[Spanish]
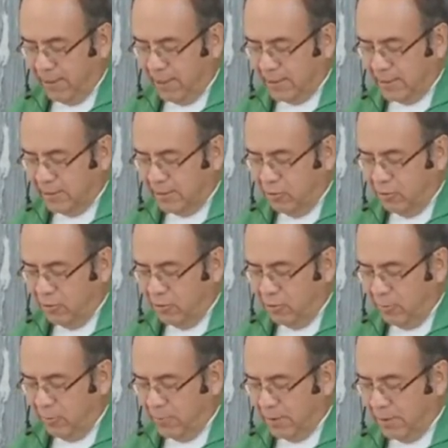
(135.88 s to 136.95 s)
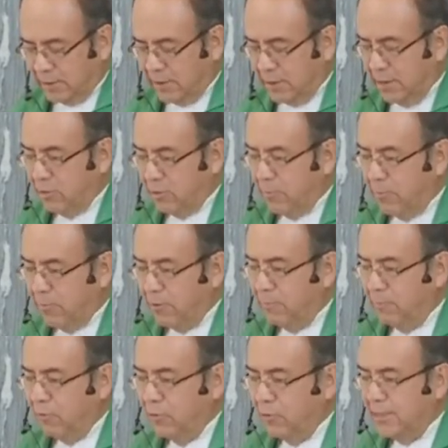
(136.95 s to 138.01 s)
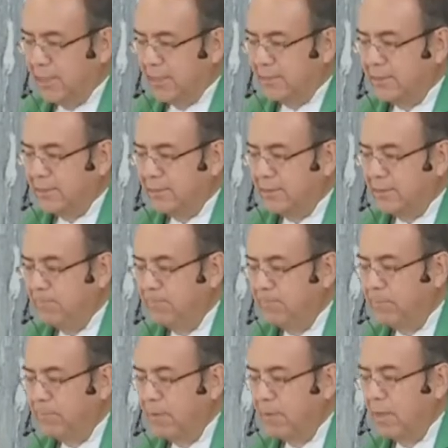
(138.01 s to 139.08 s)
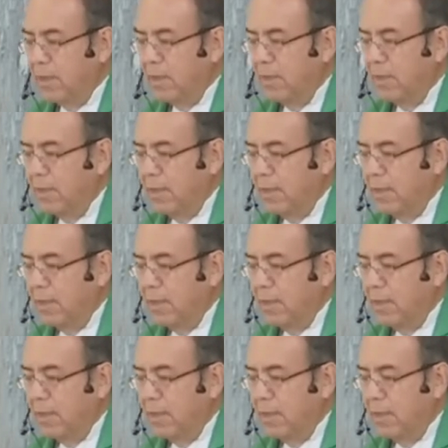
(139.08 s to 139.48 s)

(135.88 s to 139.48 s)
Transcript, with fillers: Entonces Jesús le dijo, anda y haz tú lo mismo.